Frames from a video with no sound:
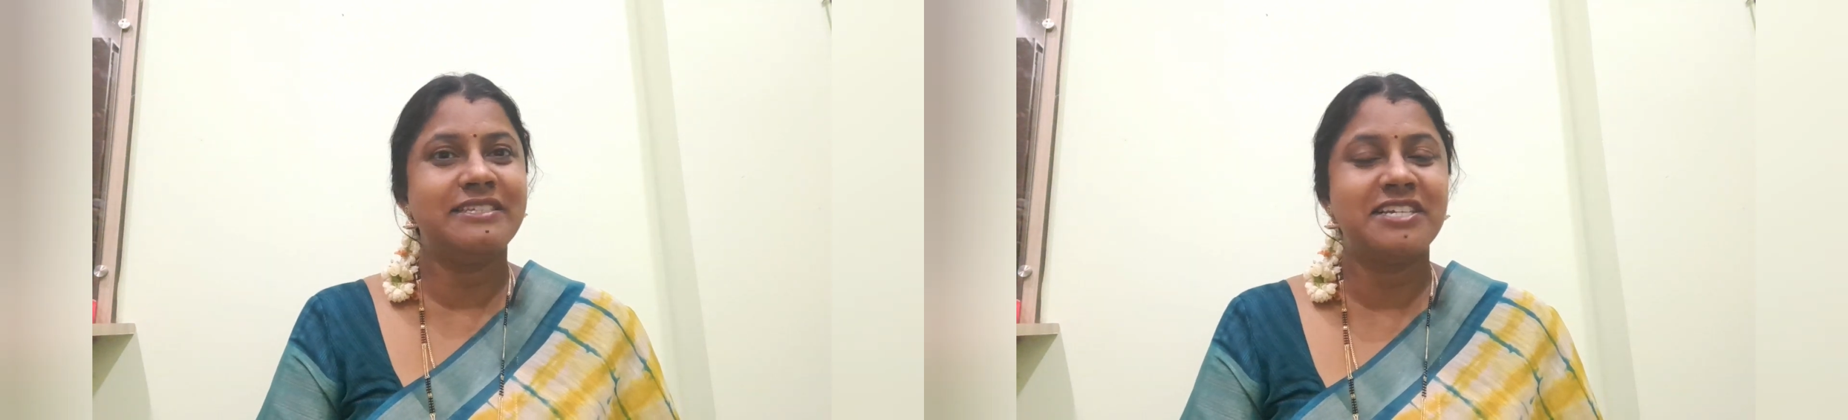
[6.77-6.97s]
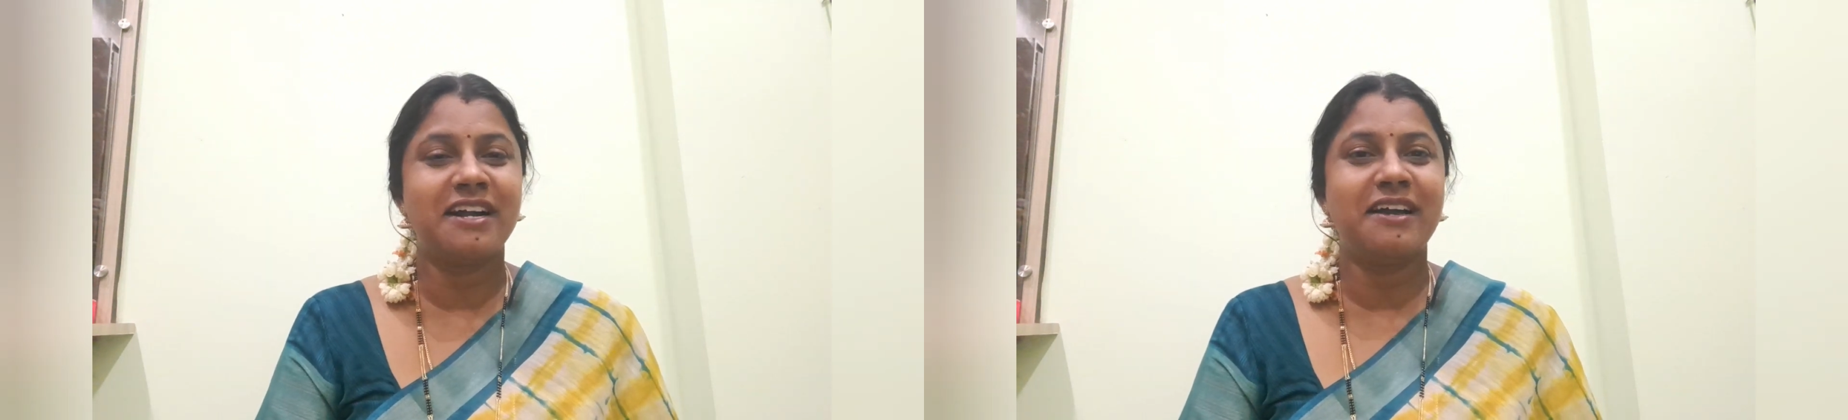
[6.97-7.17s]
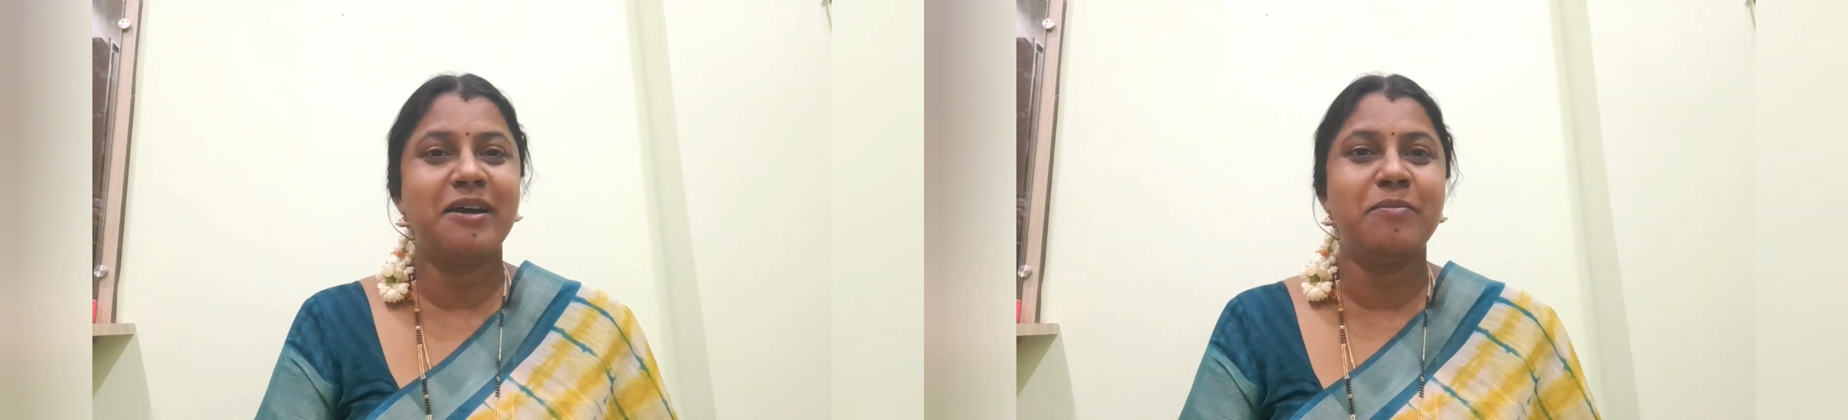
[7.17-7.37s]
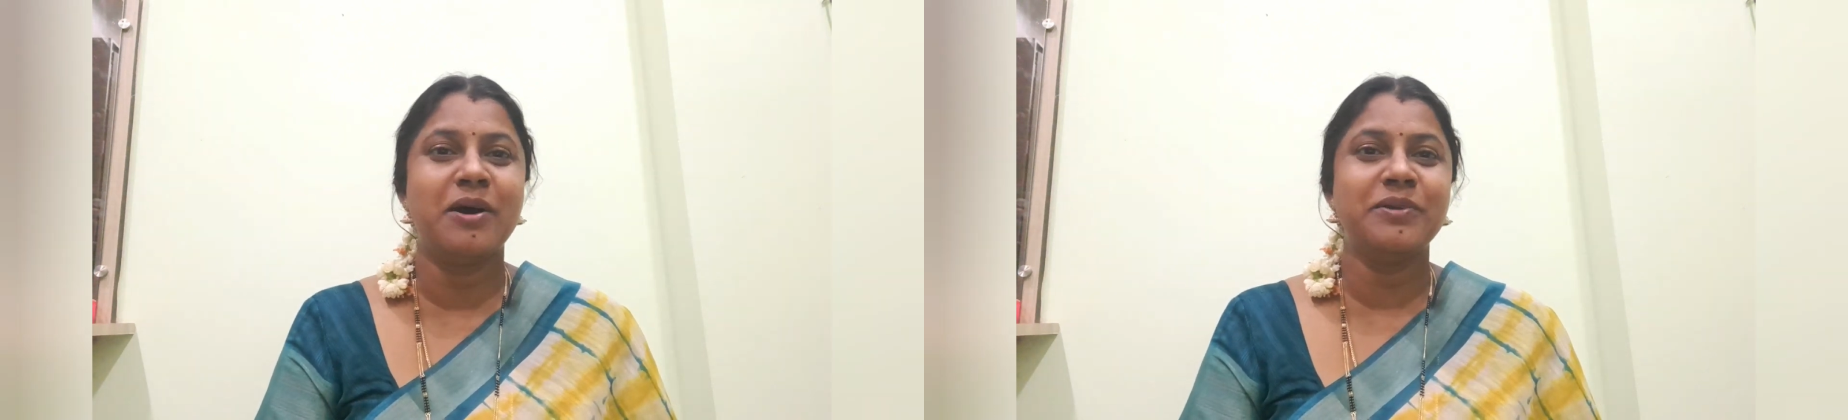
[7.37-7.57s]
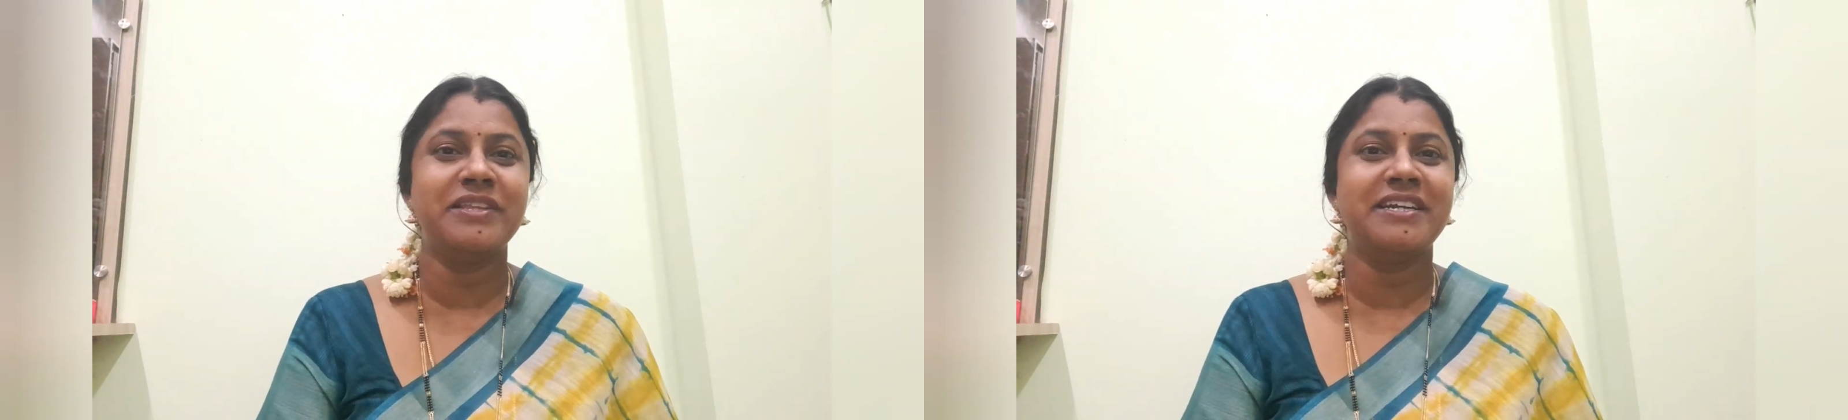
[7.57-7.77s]
చాలా
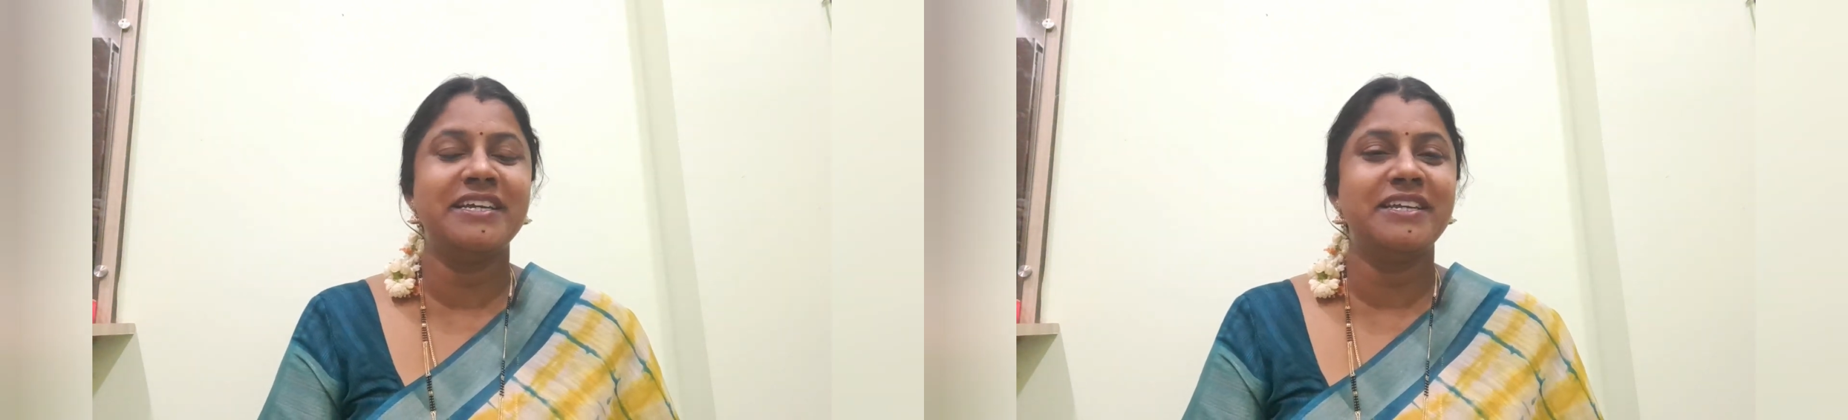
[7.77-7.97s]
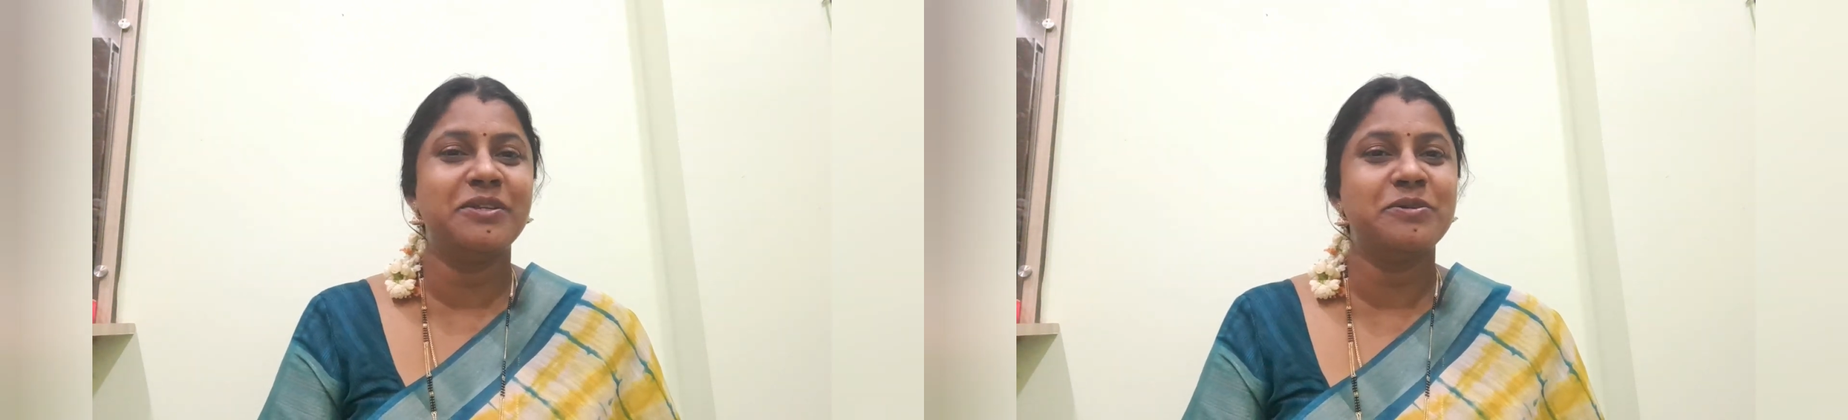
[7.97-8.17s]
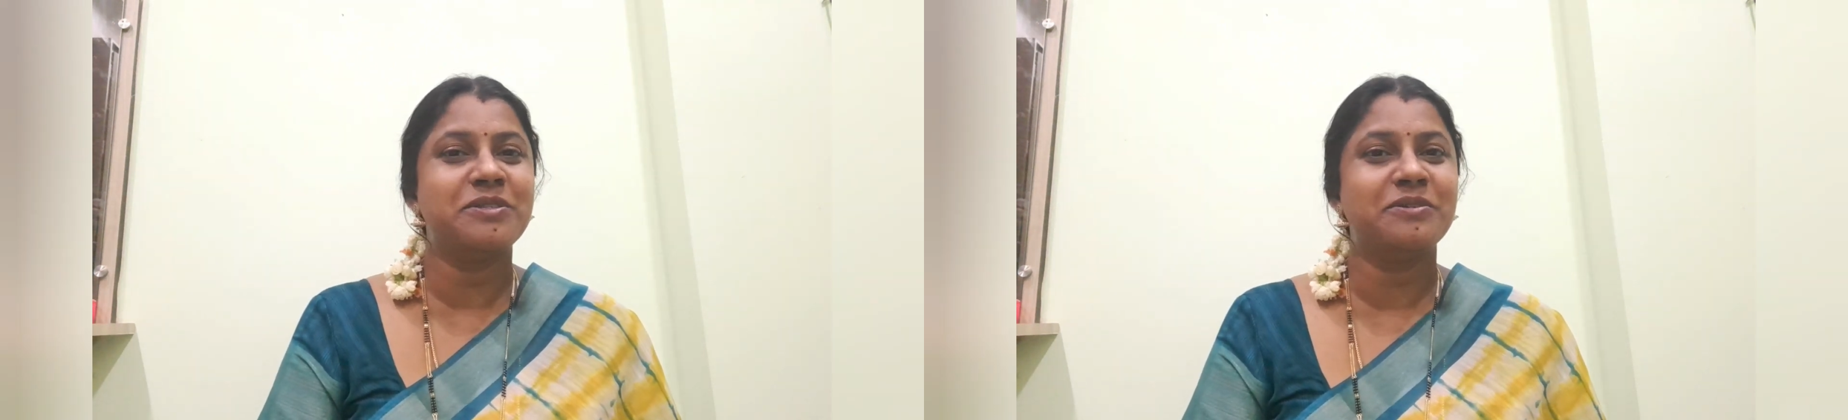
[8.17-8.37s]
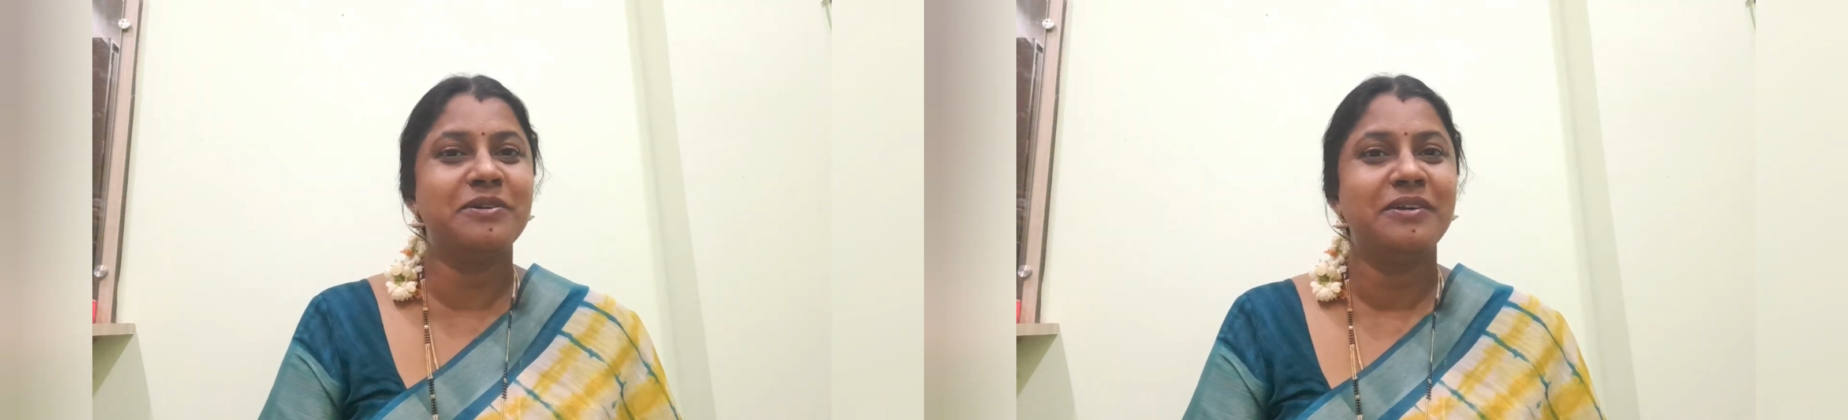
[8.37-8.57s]
బాగుందండి ఈరోజు